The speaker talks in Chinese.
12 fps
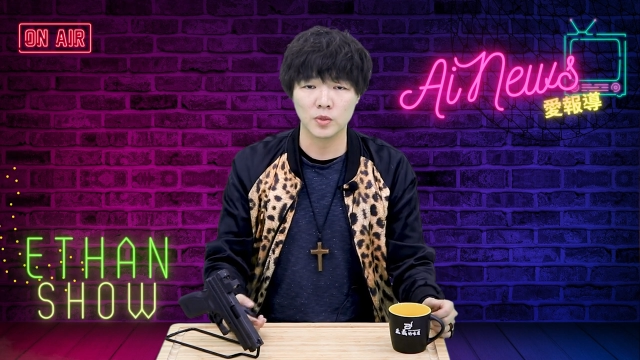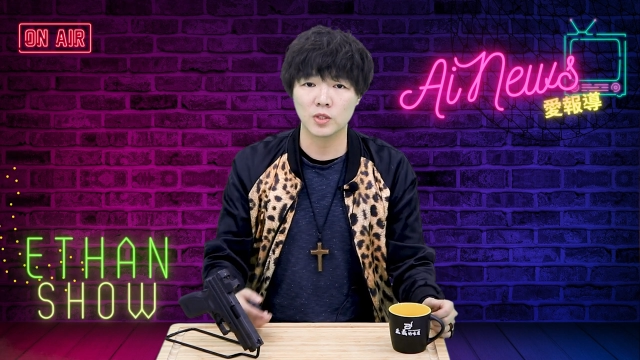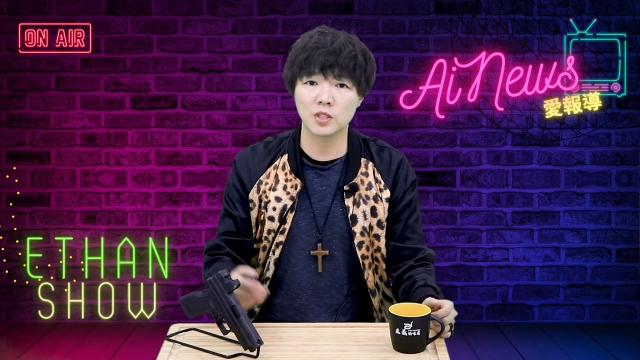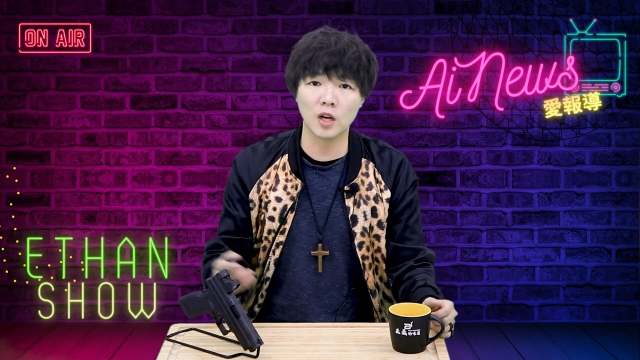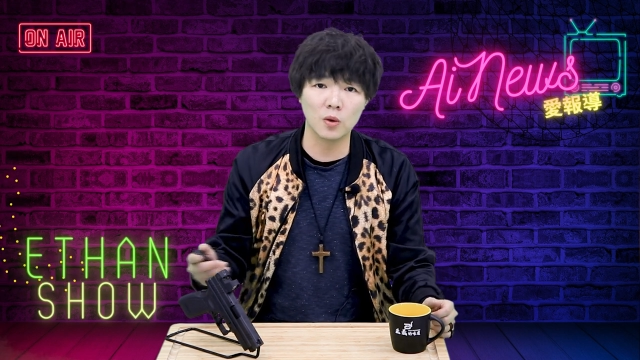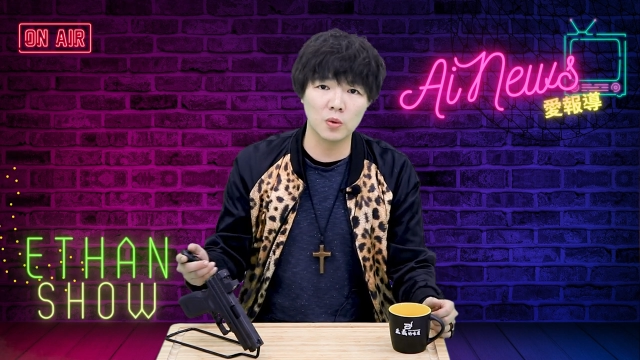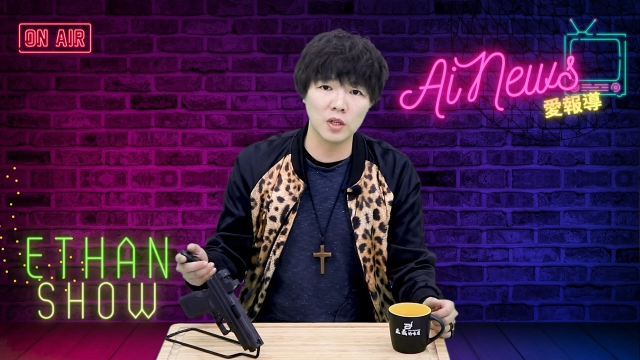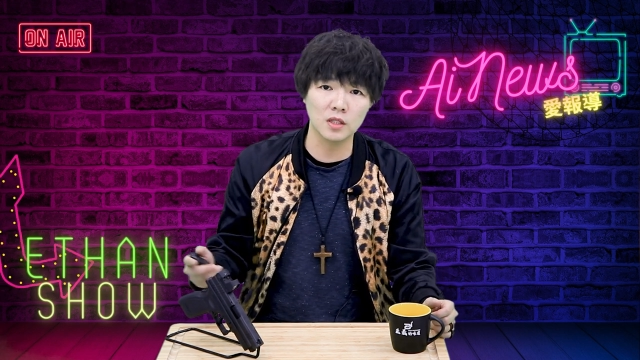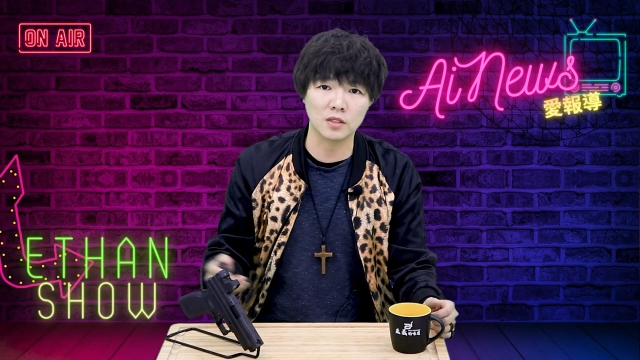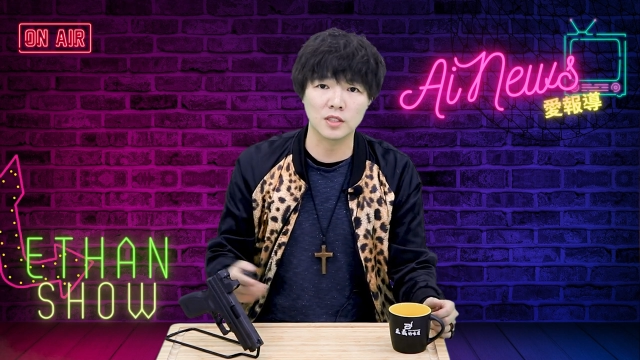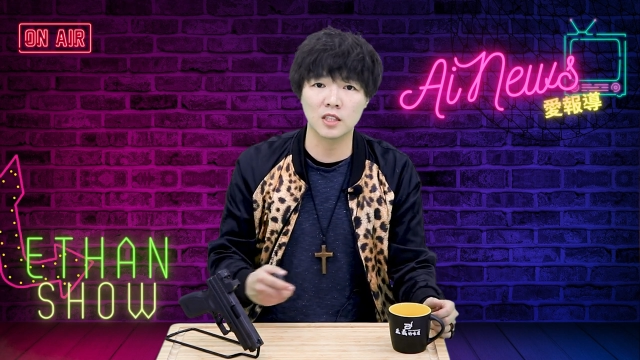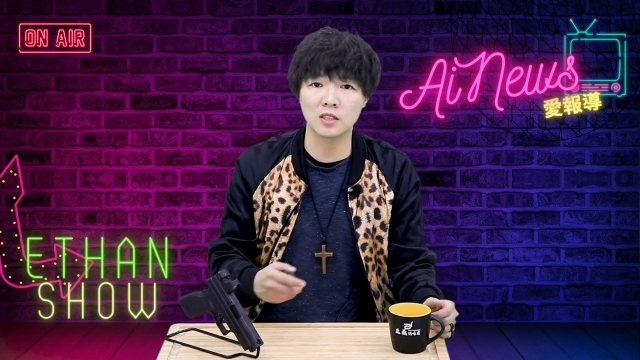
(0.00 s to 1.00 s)
教会
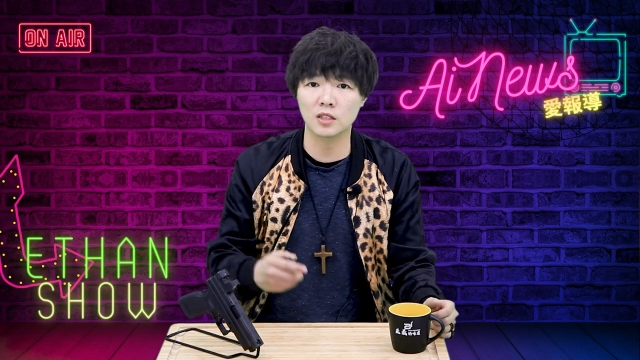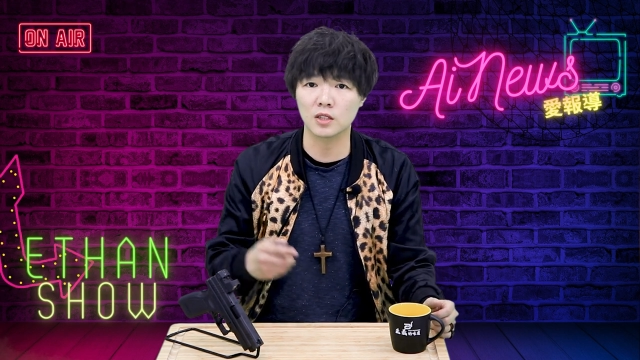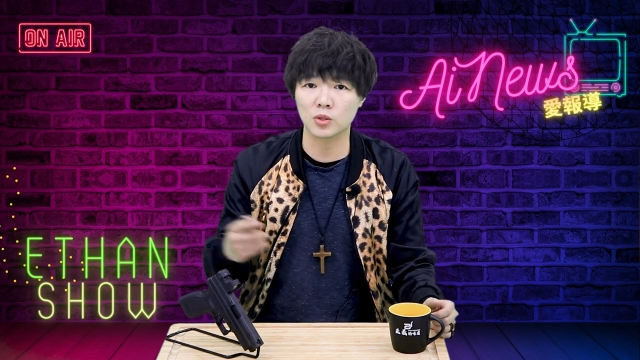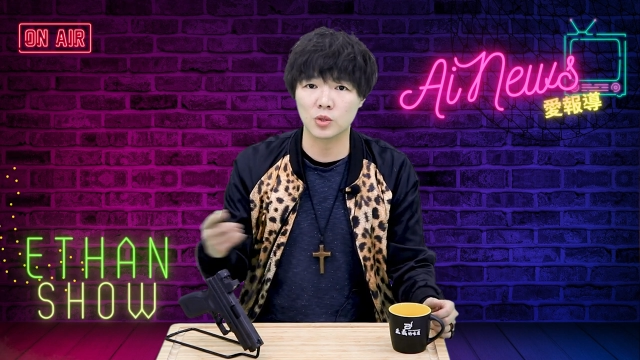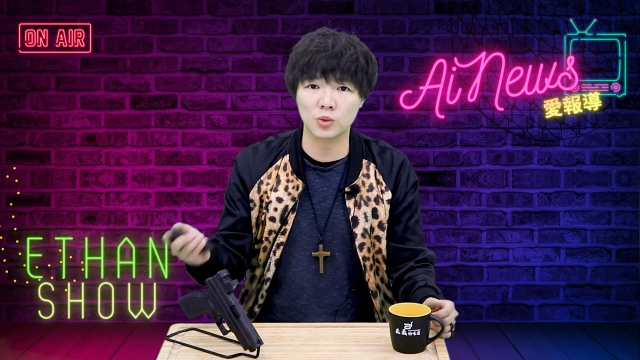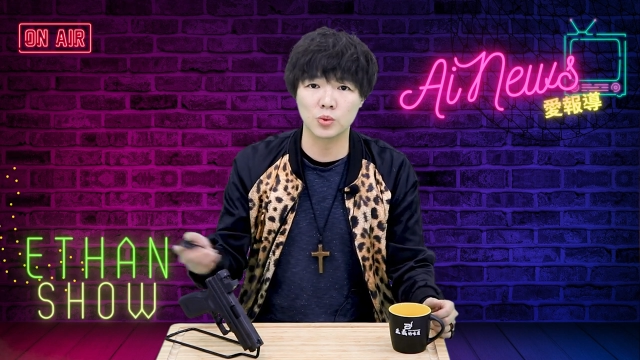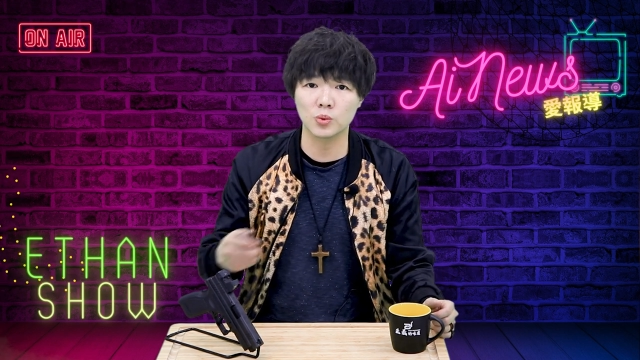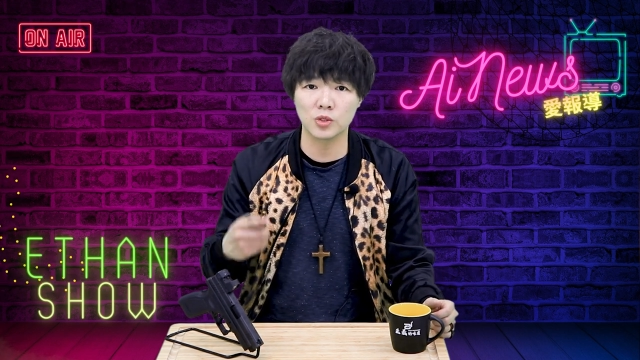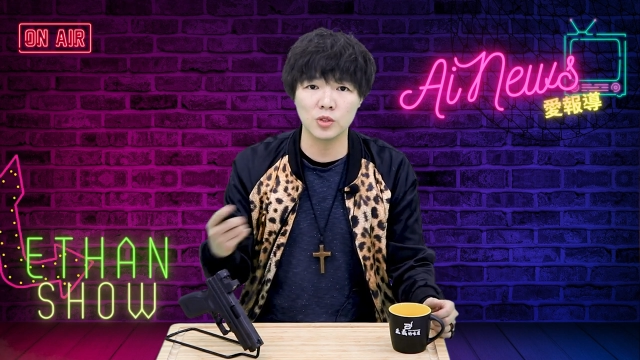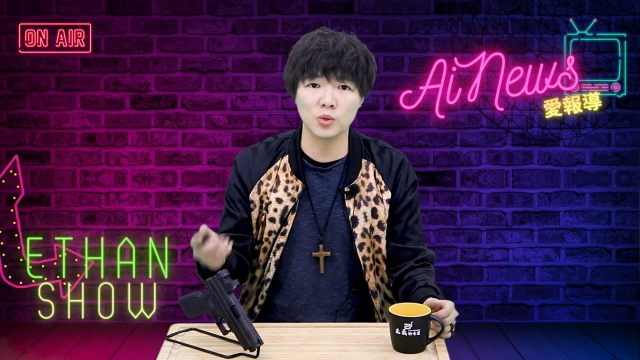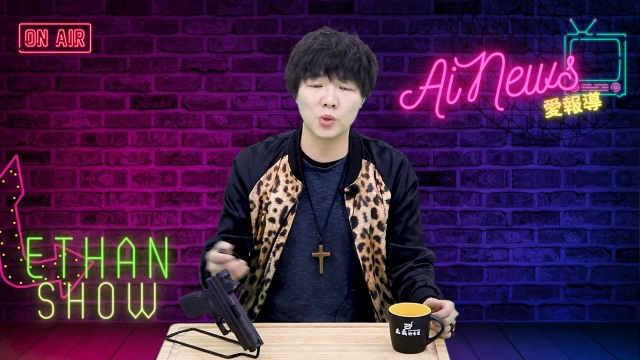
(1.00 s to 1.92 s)
只在这个舒适